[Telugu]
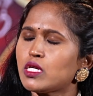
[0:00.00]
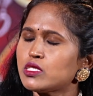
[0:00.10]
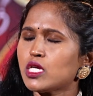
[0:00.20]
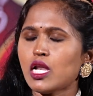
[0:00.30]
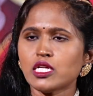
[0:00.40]

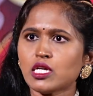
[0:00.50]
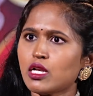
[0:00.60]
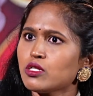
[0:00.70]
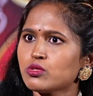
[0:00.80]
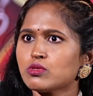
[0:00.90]
చాలా
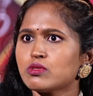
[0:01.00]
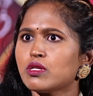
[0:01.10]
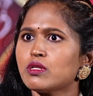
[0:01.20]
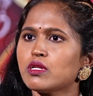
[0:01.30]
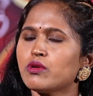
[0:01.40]
చల్లగా
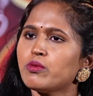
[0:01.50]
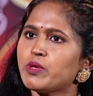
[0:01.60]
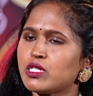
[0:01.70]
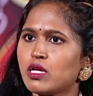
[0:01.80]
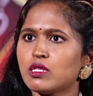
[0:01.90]
చూస్తున్నారు దేవుడు
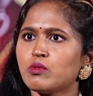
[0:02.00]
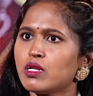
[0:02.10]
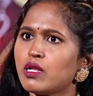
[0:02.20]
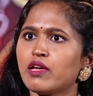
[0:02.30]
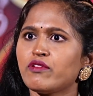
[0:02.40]

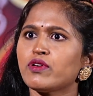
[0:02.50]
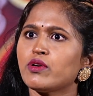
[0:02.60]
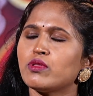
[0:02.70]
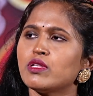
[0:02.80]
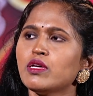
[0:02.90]
ప్రశాంతమైన లైఫే
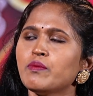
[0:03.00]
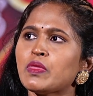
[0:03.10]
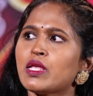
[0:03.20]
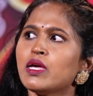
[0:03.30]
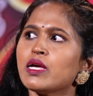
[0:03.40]
ఉంది
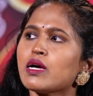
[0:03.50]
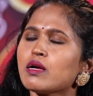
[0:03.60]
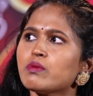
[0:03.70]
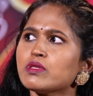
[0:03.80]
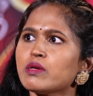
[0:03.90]

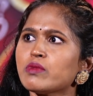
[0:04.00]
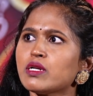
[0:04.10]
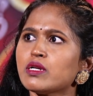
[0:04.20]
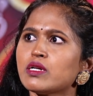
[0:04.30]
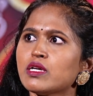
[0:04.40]
కాకపోతే
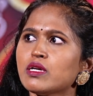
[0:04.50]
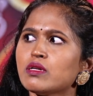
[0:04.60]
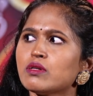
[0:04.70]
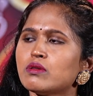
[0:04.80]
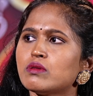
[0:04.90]
ఏమన్నాడంటే
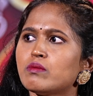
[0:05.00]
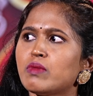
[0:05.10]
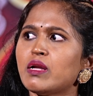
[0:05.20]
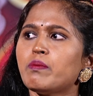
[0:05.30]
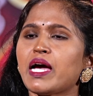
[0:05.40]

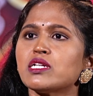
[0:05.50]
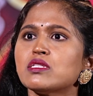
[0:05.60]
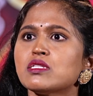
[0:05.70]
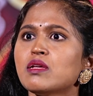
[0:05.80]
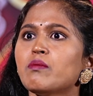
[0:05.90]
మన
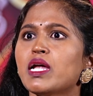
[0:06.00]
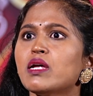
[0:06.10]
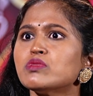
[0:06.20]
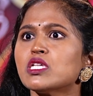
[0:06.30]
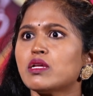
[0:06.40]
ప్యాషన్స్ని
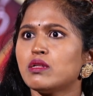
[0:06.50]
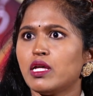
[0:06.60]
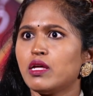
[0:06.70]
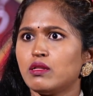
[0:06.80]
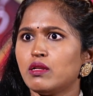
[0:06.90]
మనం
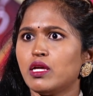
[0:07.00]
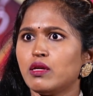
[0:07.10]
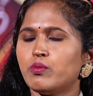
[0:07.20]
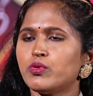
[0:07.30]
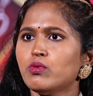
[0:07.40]

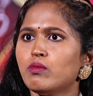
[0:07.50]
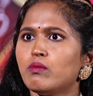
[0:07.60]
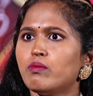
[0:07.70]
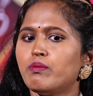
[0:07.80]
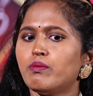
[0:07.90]
ఇప్పుడు
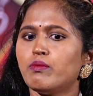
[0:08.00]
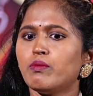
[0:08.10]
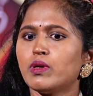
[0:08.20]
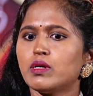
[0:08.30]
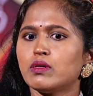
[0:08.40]

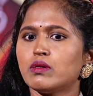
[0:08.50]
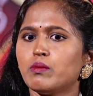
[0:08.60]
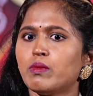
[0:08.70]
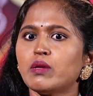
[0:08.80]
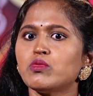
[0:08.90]

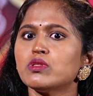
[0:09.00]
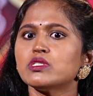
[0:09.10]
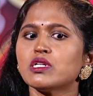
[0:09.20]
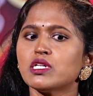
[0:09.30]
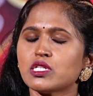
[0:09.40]
మన ముందు
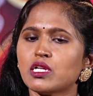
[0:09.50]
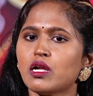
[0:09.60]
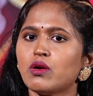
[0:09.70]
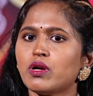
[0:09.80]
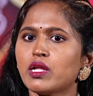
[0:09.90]
జనరేషన్
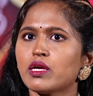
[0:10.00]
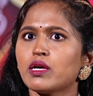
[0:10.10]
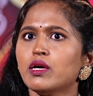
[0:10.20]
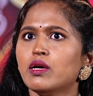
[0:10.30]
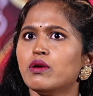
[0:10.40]
ఎలా ఉండే
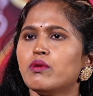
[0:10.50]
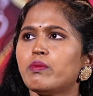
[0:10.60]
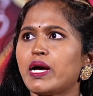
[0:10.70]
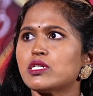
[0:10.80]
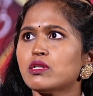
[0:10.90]

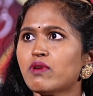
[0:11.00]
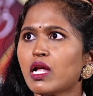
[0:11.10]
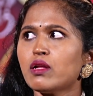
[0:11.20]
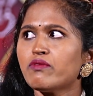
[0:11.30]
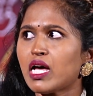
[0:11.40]
ప్యాషన్
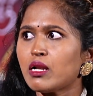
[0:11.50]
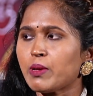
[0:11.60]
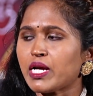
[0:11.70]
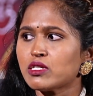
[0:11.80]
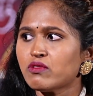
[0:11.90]
వాళ్ళ వాళ్ళ
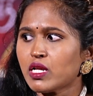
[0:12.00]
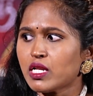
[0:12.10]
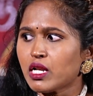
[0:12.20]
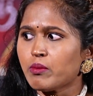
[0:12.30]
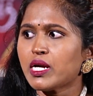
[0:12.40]
ప్యాషన్ వాళ్ళు
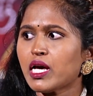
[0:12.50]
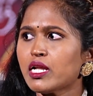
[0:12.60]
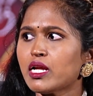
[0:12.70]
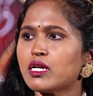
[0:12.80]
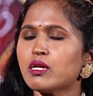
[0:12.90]

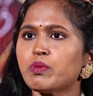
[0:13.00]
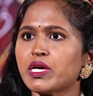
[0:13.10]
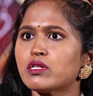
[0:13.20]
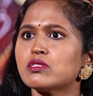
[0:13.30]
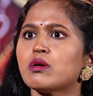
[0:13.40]
నిలబడాలి అంటే
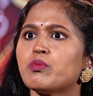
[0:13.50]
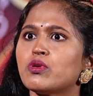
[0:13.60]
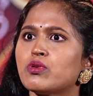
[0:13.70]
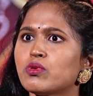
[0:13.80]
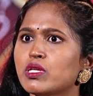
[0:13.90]
పేరెంట్స్
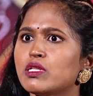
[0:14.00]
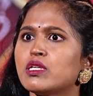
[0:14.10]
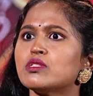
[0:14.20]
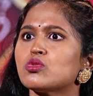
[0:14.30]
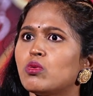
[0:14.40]
సపోర్టు ఇది
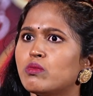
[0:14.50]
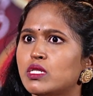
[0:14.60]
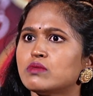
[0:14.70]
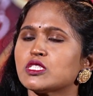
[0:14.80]
సో మెన్